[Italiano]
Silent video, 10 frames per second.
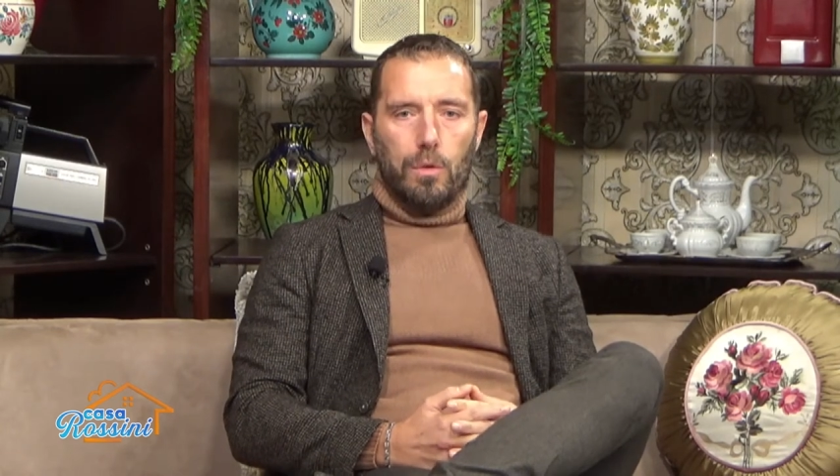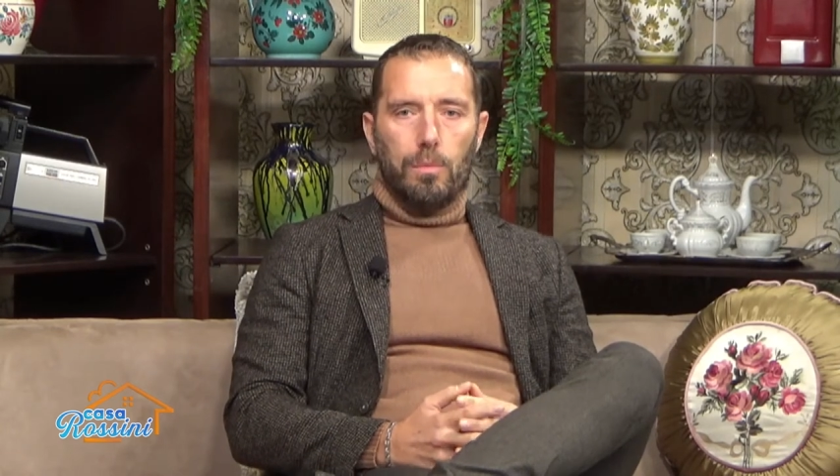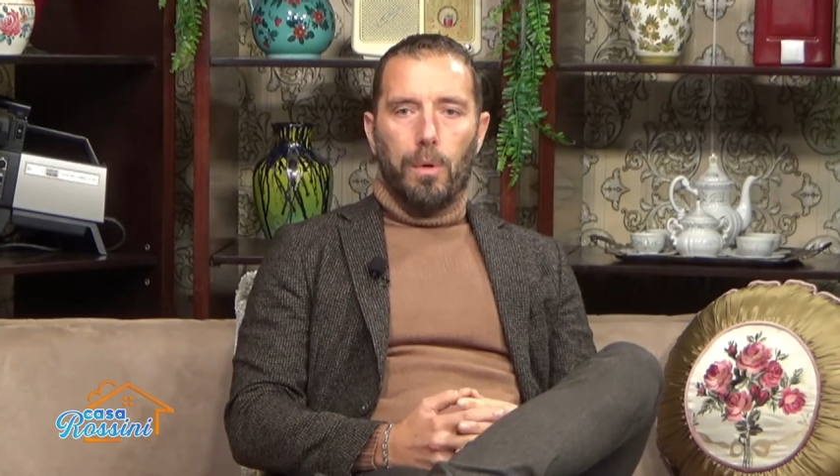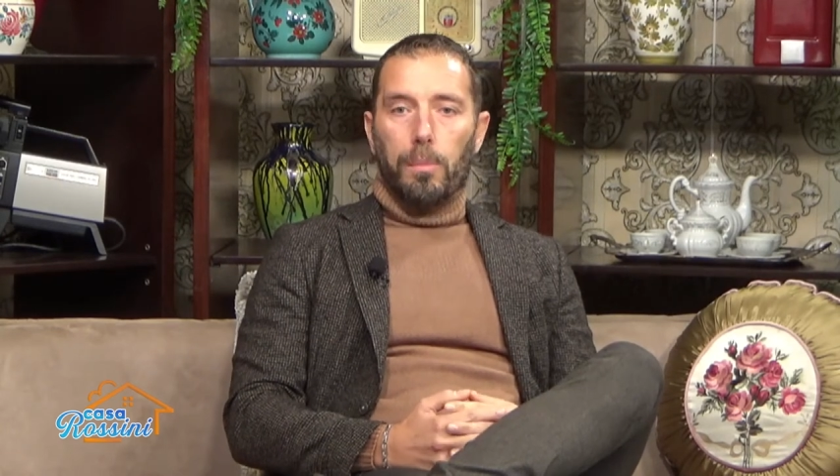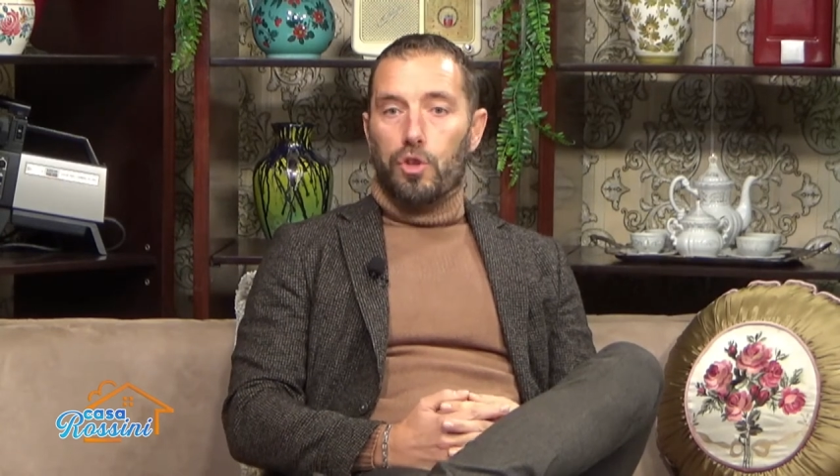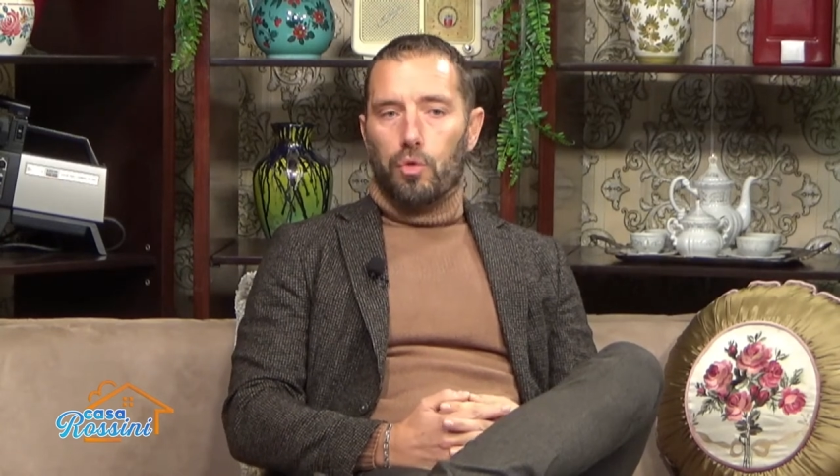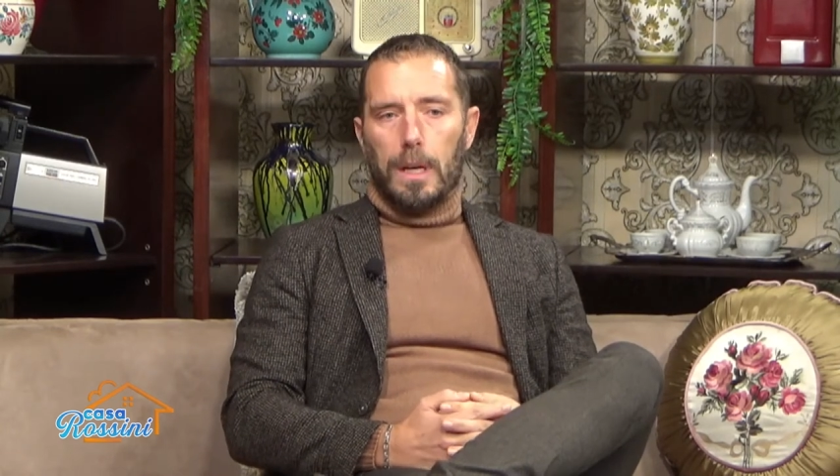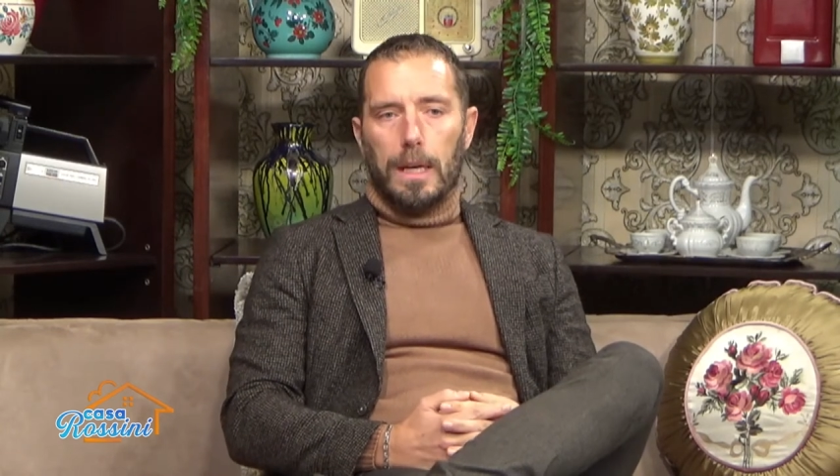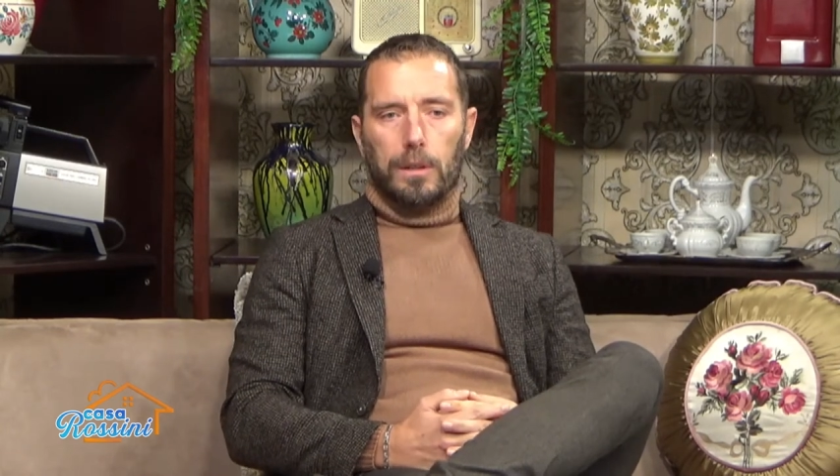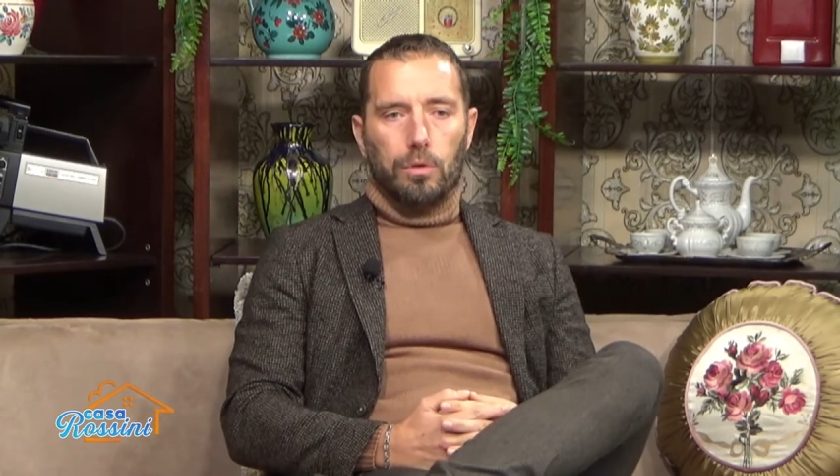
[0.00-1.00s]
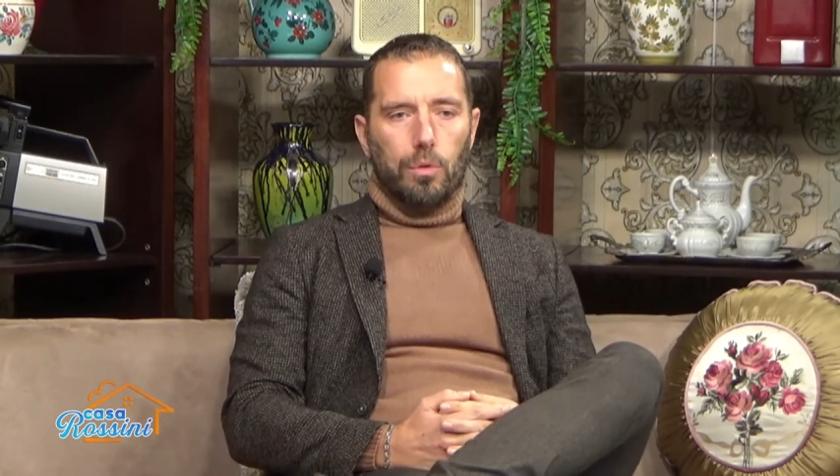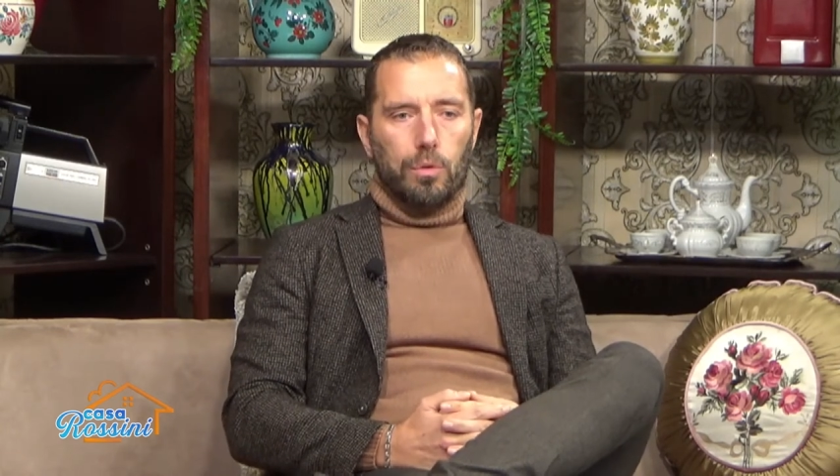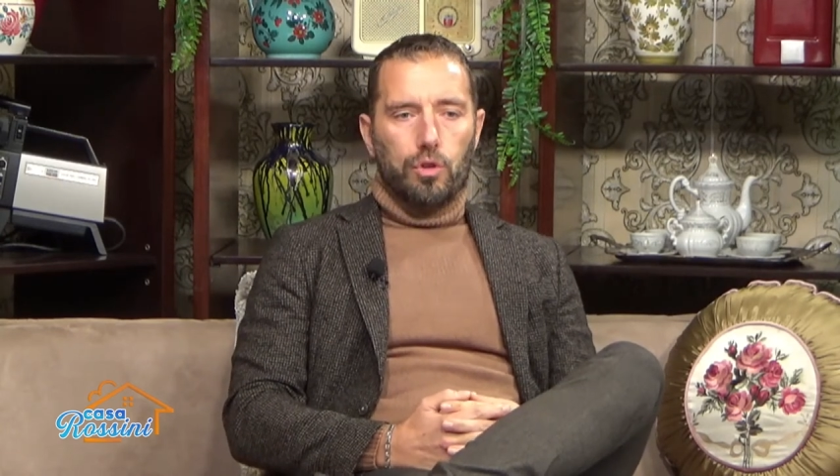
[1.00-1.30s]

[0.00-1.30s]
un po' misurato